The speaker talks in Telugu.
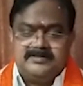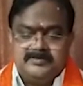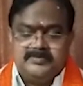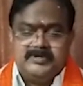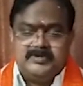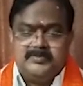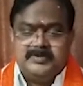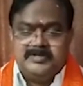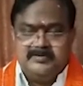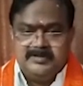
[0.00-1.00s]
సుమారు
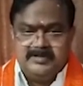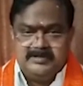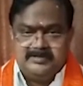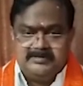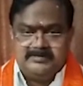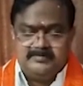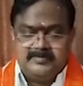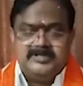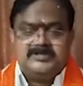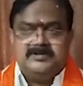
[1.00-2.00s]
పదివేల
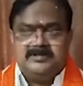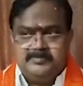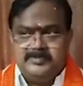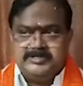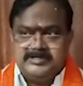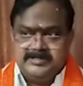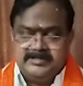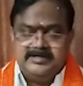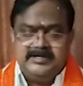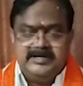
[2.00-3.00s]
మాస్కులు
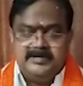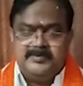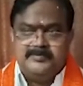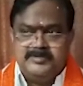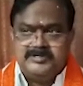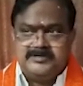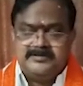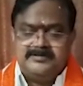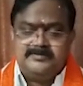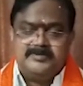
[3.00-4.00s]
తెప్పించడానికి యూనిట్
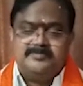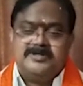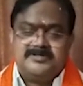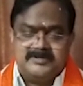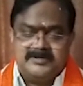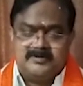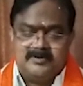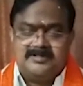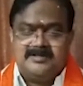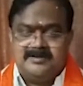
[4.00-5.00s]
పంపించామండి ఇప్పుడు మాస్కులు
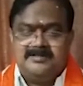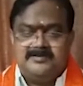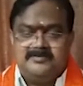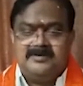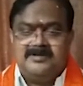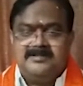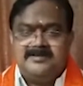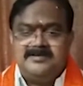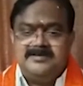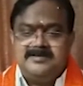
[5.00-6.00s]
కొరత అన్నది ఉన్నది
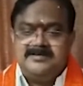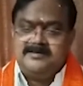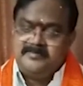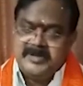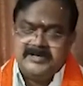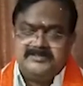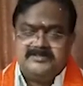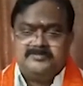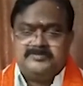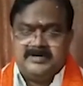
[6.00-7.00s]

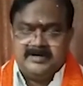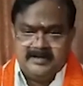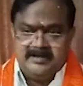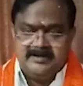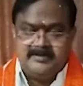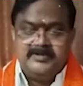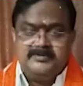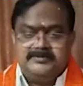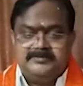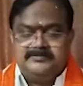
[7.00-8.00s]
మ్యాక్సిమం ఆ టయానికి
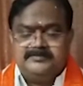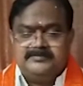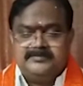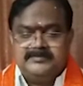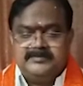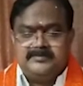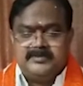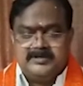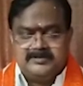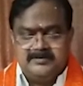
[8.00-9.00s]
మేము
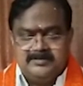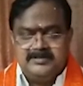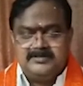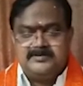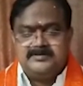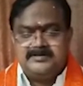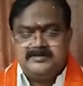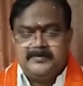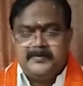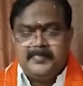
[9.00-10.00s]
మాస్కులు తీసుకొచ్చి
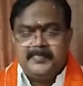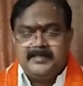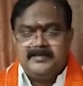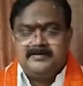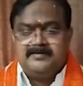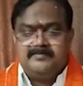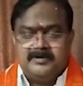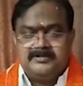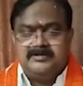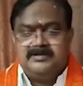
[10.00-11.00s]

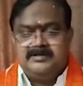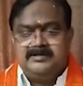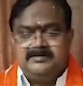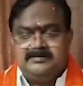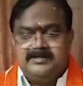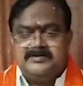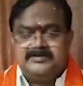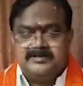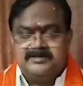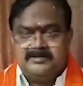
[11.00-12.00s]
భక్తులకి
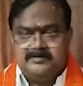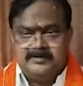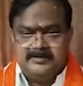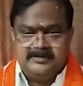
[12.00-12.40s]
వ్యవసాయం తరఫున